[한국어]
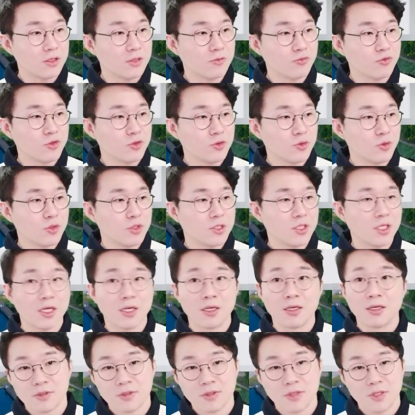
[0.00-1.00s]
이게 무슨 소리냐?
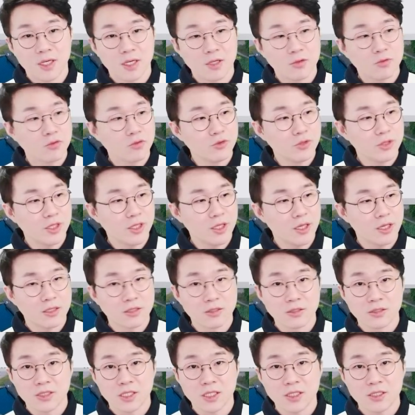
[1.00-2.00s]
이게 한국은행의
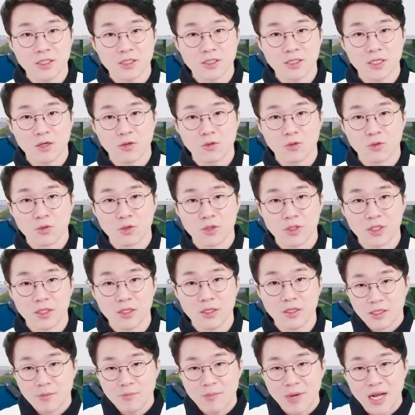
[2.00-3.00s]
그 차트에서 갖고 온 건데
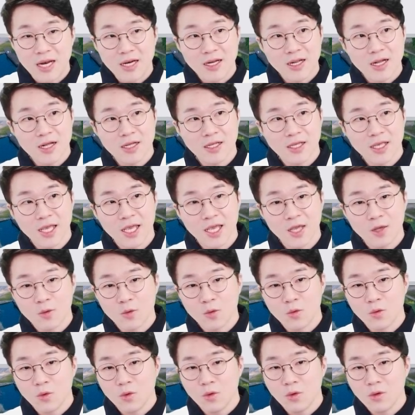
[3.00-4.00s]
빨간 게
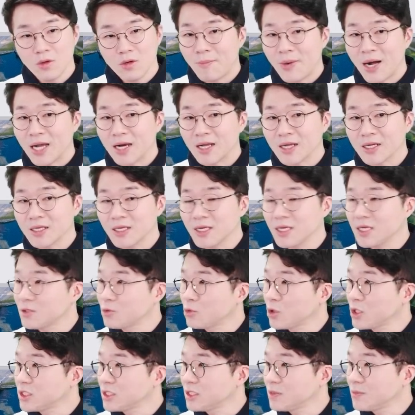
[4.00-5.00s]
해고고 파란 게
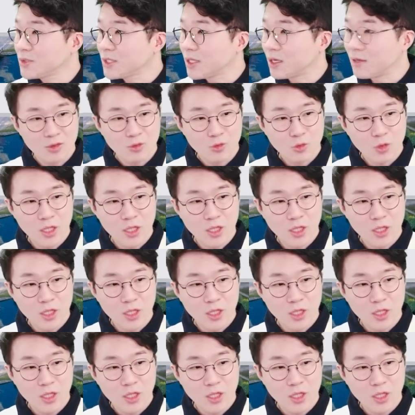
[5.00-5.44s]
퇴직입니다.